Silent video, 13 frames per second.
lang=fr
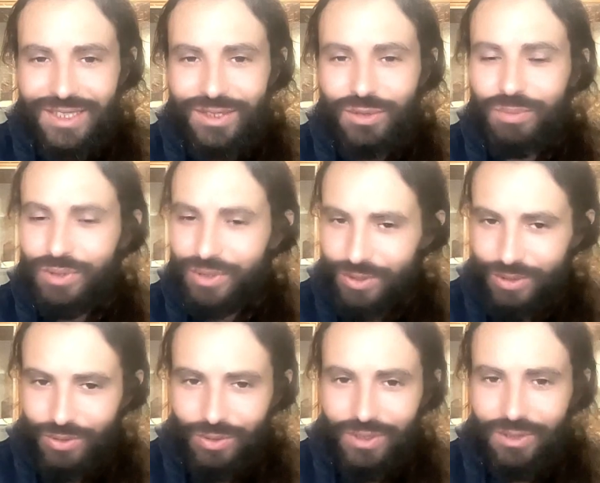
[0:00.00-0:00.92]
Le
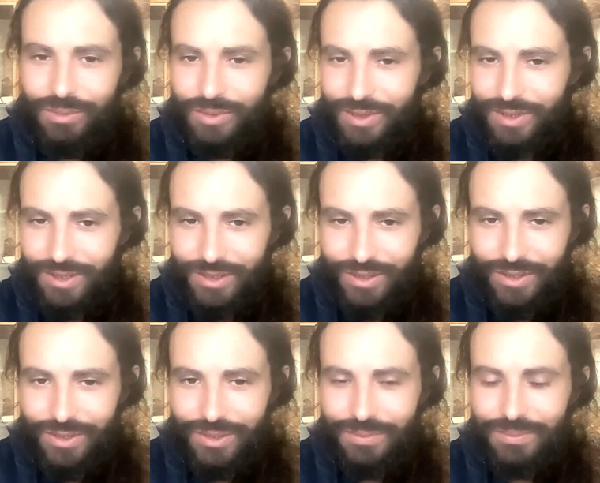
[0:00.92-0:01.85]
passé de la
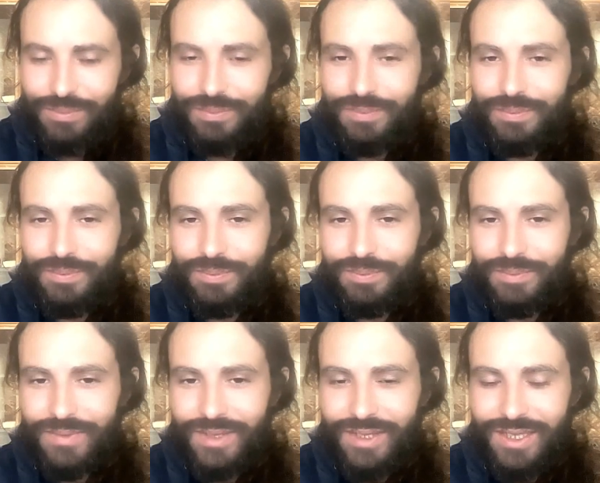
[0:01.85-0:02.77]
Mecque. Mmh.
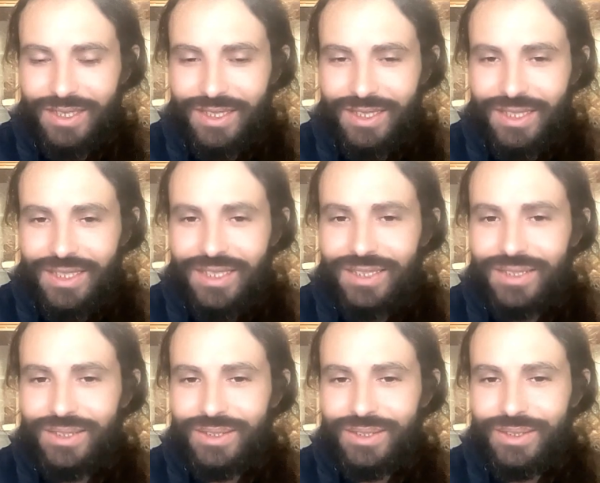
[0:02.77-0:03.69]

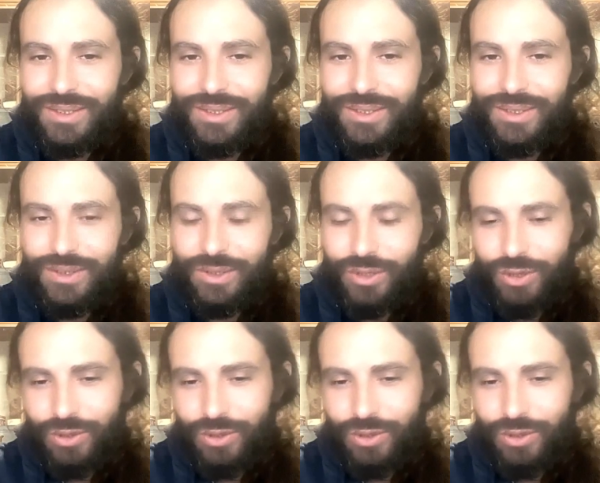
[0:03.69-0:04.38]
le,